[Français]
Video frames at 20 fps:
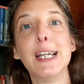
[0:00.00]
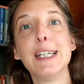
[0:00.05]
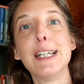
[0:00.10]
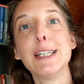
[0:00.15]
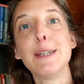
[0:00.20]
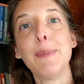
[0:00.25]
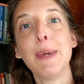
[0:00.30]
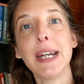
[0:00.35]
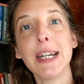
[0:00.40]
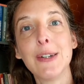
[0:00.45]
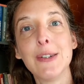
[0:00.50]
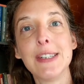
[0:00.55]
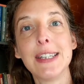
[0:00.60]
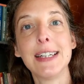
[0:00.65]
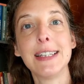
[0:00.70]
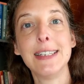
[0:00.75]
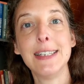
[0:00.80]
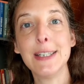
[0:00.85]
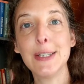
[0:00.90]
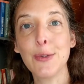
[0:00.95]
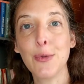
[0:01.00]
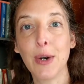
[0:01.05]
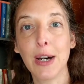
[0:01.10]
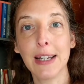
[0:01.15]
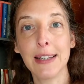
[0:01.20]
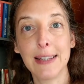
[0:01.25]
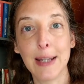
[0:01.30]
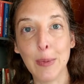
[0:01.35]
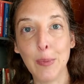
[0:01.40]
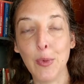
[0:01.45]
J'espère que cette
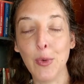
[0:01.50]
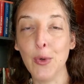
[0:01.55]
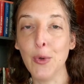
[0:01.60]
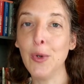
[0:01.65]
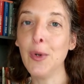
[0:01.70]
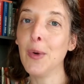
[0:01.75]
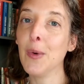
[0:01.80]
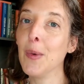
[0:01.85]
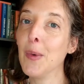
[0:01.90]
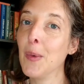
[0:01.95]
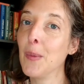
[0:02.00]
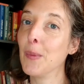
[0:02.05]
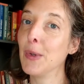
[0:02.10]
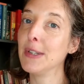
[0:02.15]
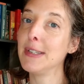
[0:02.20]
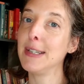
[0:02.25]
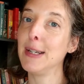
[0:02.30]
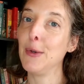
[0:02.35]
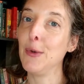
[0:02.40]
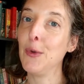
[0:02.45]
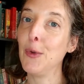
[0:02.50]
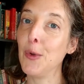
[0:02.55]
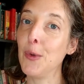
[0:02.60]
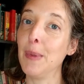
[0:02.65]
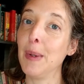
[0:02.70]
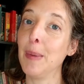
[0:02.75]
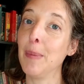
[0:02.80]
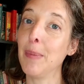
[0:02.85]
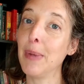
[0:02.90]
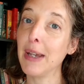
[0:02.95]
histoire t'a plu. Moi, c'est une
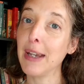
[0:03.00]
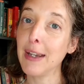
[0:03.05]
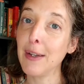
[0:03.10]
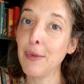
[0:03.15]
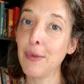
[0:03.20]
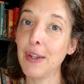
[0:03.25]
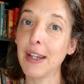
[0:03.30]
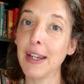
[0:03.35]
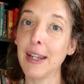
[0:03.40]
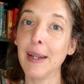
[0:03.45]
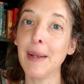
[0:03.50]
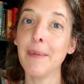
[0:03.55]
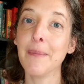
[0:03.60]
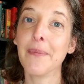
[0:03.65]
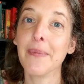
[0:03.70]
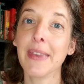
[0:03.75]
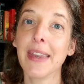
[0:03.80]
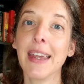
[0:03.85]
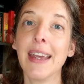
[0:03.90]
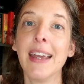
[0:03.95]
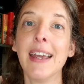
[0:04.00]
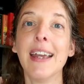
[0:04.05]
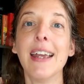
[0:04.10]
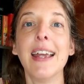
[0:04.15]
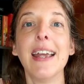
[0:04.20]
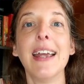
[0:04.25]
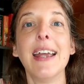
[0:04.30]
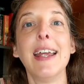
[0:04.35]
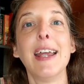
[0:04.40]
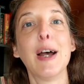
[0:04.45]
de mes préférées.
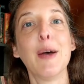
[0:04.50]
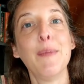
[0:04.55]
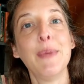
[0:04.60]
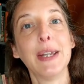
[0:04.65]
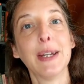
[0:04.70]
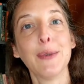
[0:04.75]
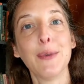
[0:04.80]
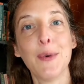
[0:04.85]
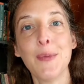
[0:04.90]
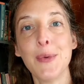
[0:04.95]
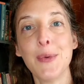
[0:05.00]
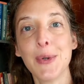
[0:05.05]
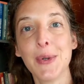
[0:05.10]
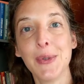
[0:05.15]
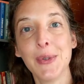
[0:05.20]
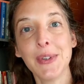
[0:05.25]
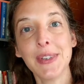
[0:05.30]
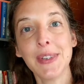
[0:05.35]
Et à bientôt pour